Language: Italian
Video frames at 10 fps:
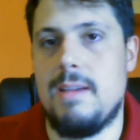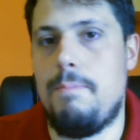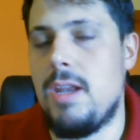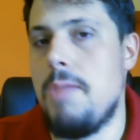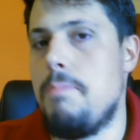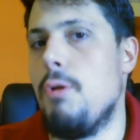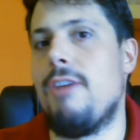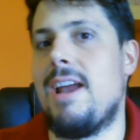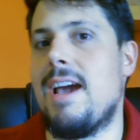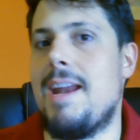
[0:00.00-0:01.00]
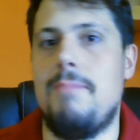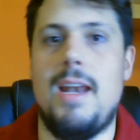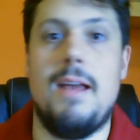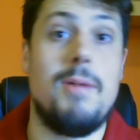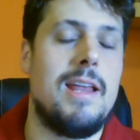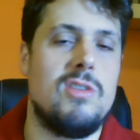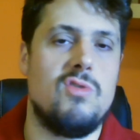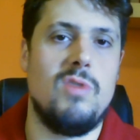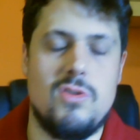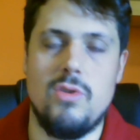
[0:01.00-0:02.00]
Per di più fa una gran bella parata su
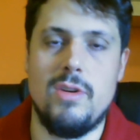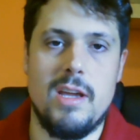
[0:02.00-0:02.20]
un'azione